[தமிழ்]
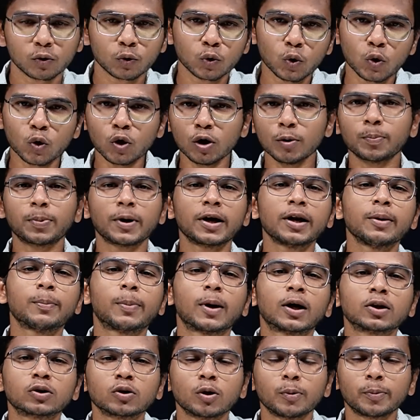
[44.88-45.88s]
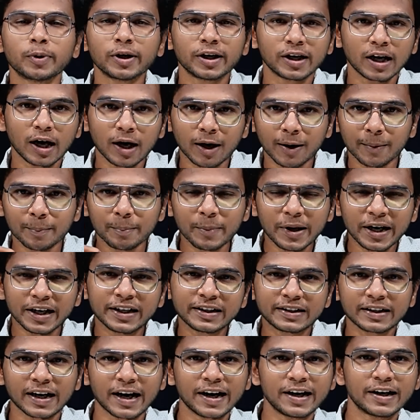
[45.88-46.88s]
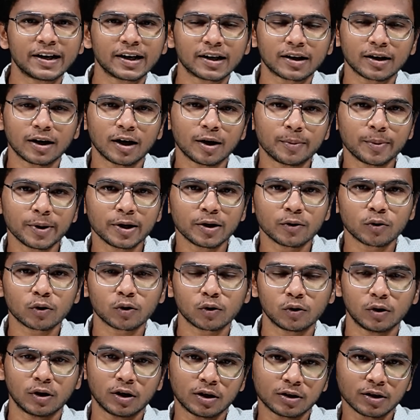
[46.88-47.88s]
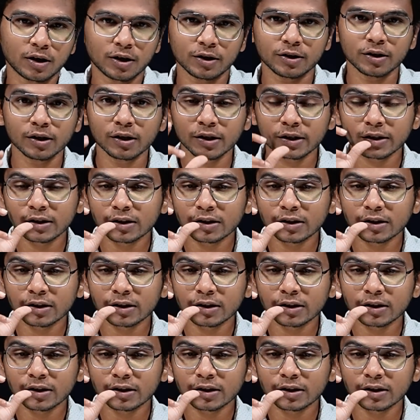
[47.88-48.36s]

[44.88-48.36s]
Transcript: கூகுள் பண்ணி பார்த்தோம் அப்படின்னா மீட் கிரைண்டர் அப்படின்னு வரும் அதாவது